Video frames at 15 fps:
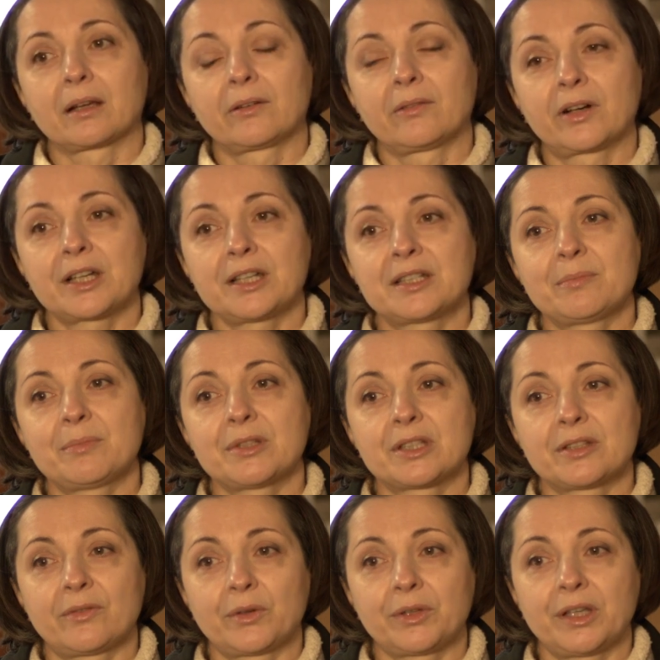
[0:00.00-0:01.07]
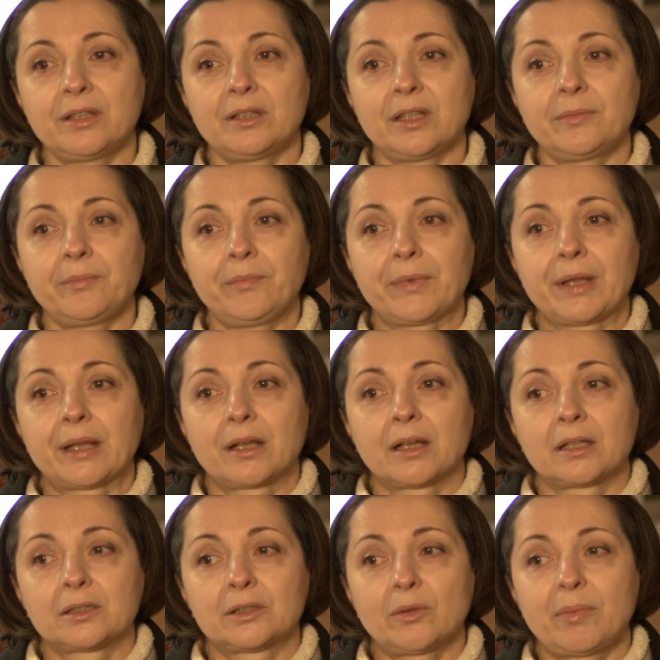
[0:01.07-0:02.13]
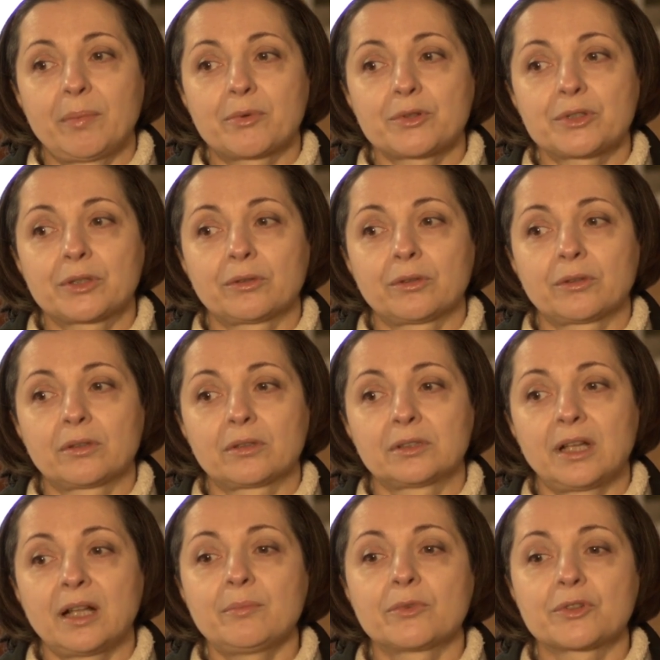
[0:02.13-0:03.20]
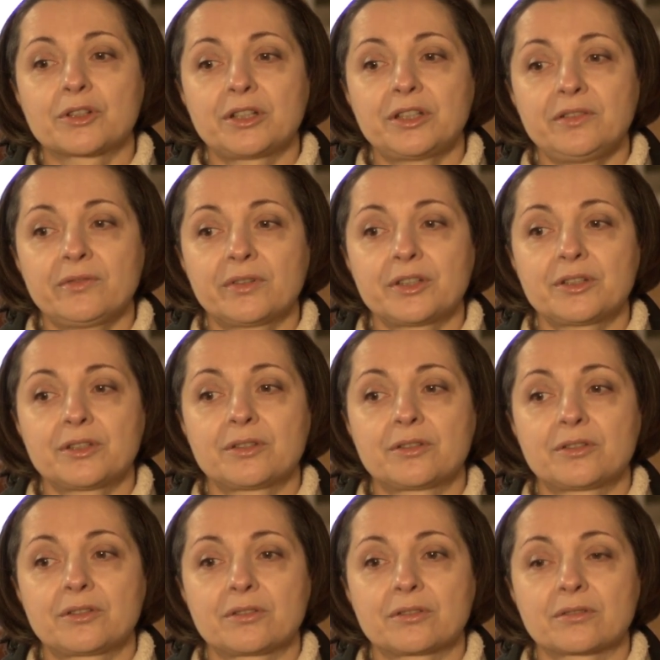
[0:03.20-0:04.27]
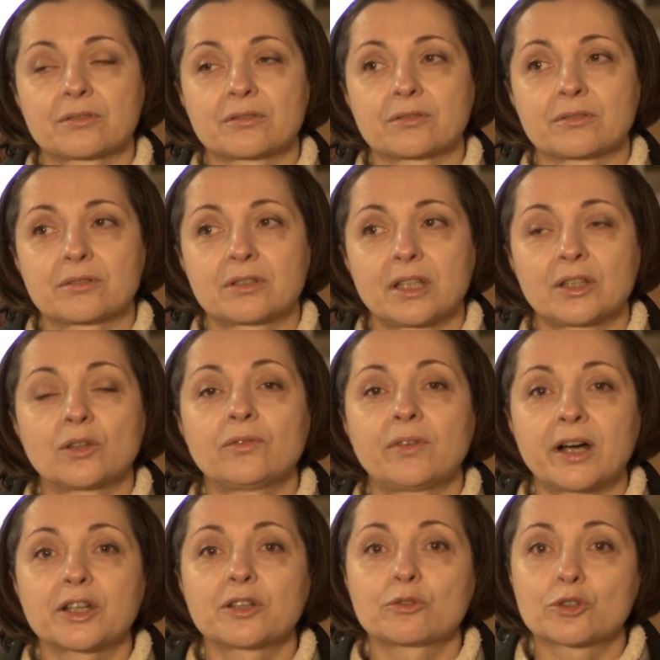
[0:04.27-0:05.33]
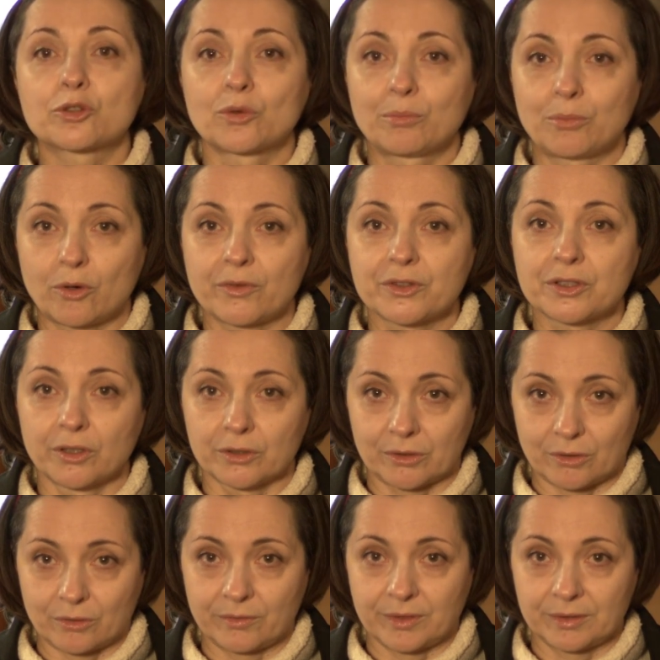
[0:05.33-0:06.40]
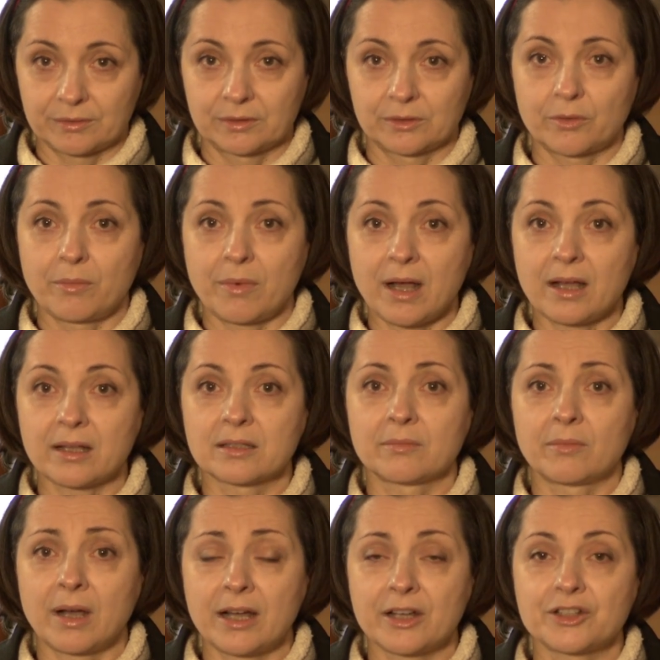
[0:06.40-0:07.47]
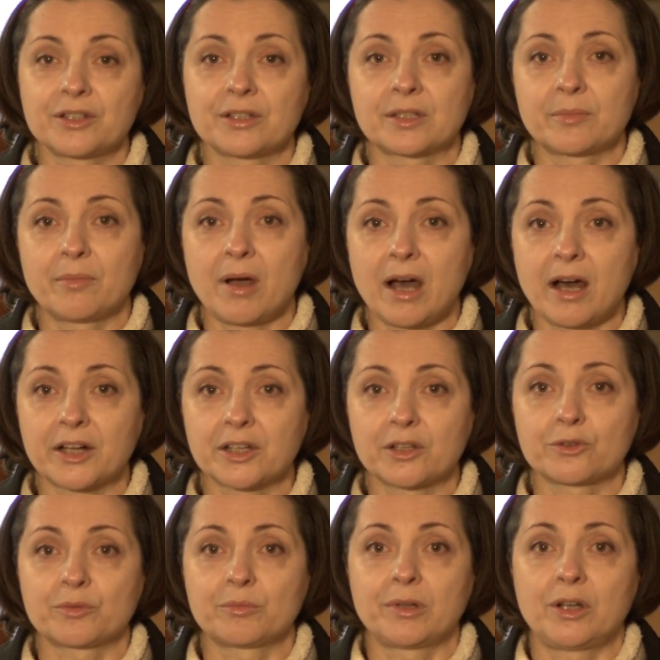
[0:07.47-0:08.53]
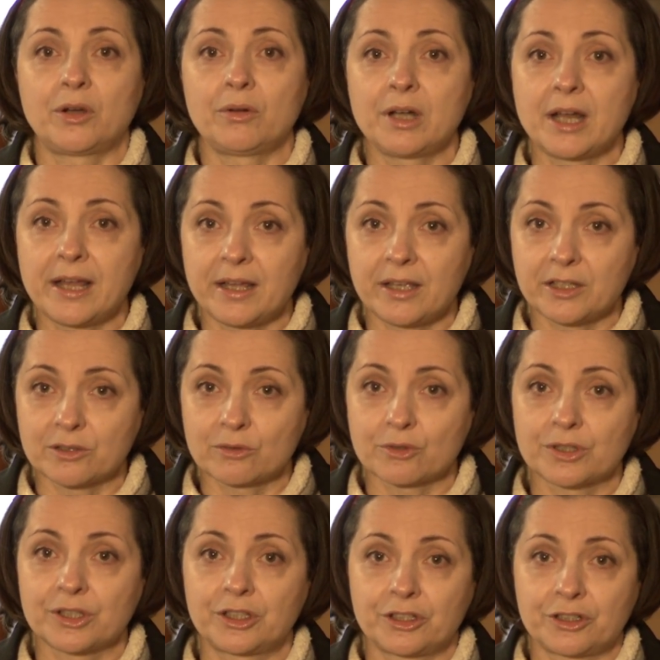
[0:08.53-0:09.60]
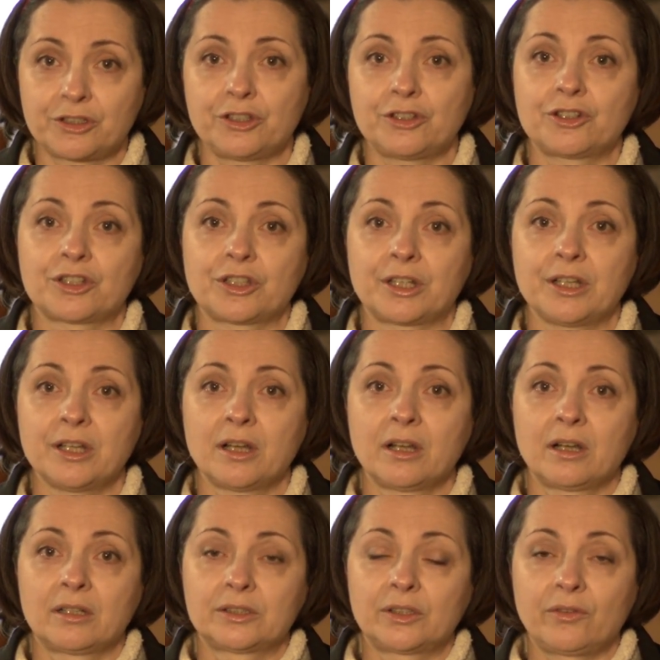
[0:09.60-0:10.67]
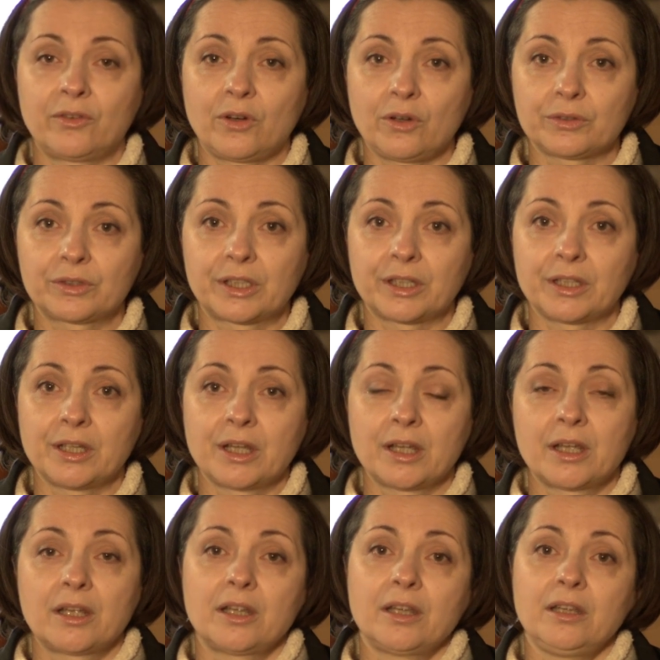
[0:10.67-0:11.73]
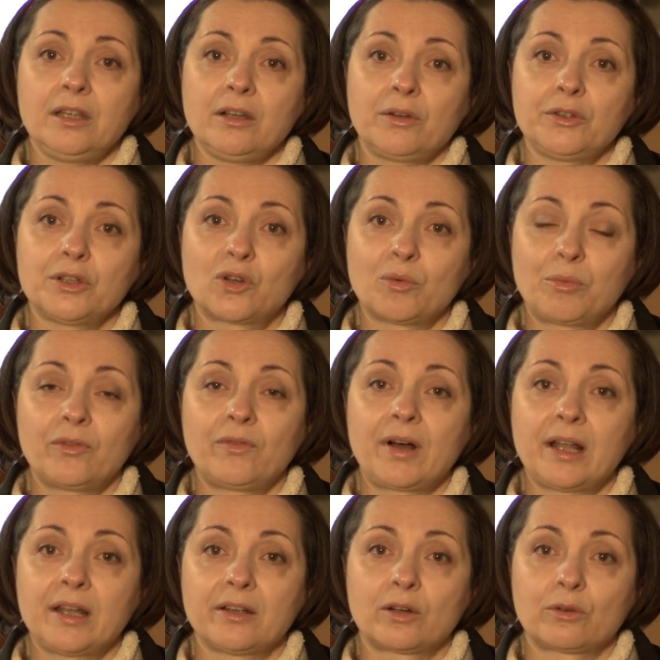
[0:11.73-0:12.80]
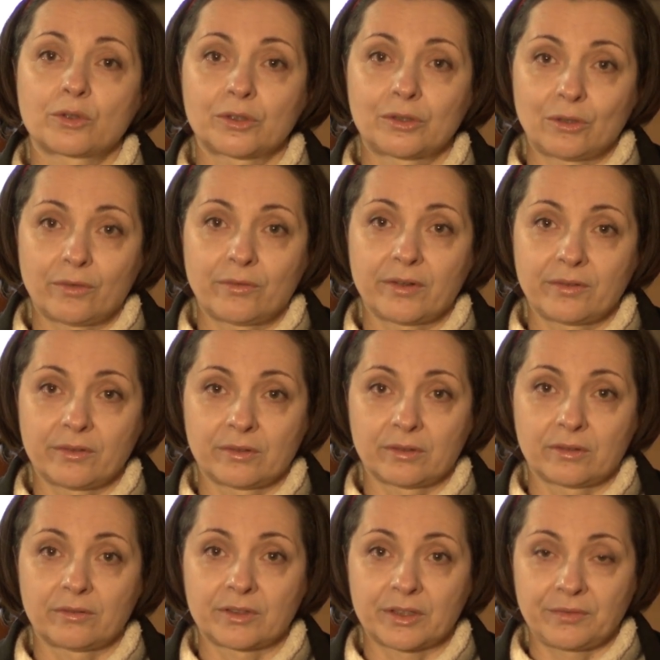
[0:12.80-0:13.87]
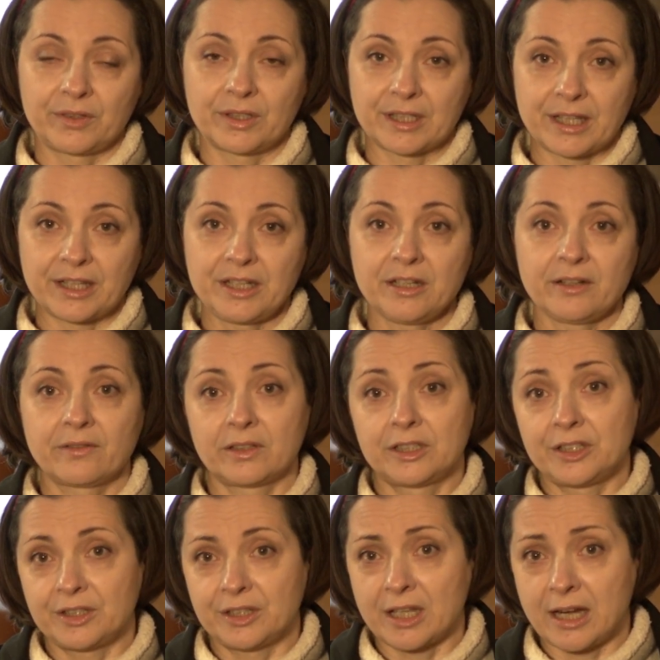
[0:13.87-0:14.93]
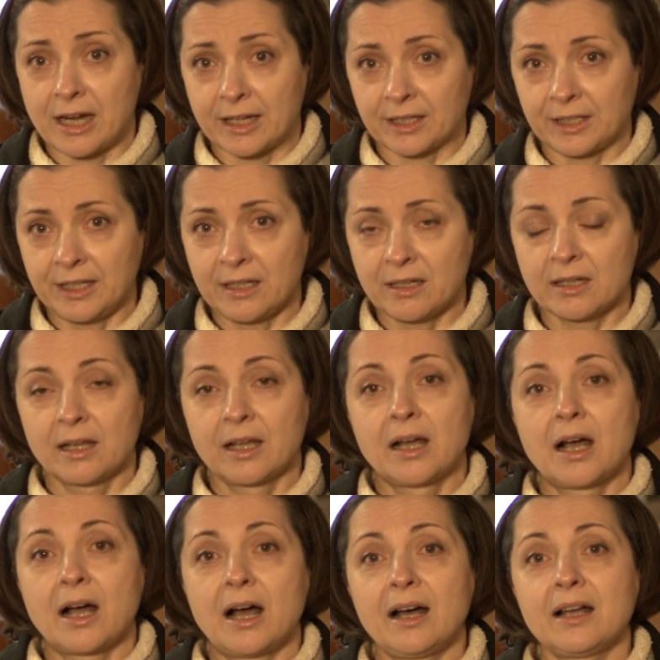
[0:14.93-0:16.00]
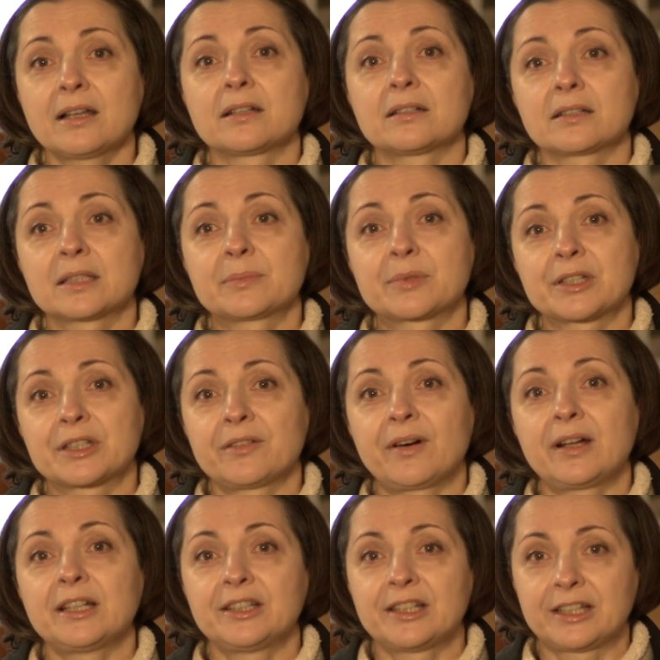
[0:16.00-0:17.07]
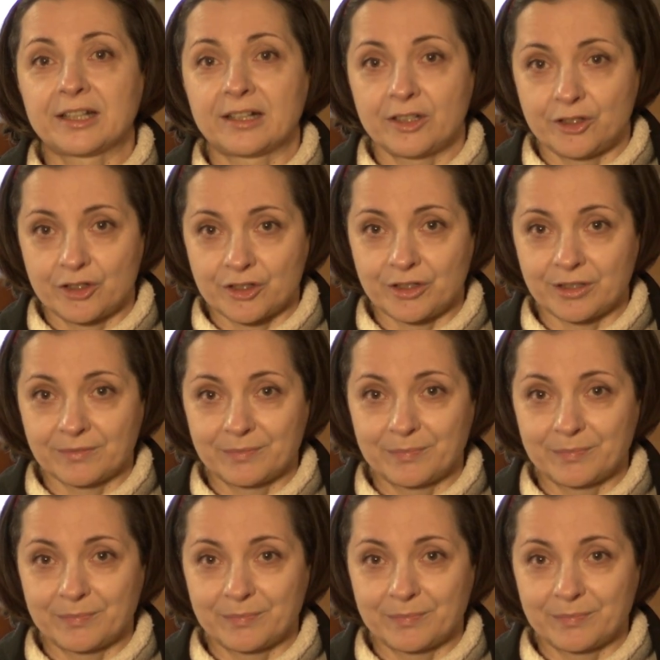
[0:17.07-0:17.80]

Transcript: w okresie międzywojennym, to po prostu dał możliwość y, te towary już kupować gotowe. To ma, mazi, smary, już były, oleje różne techniczne, towary i oni kupowali hurtowe y, w rafineriach, w destylarniach, a sprzedawali detalicznie.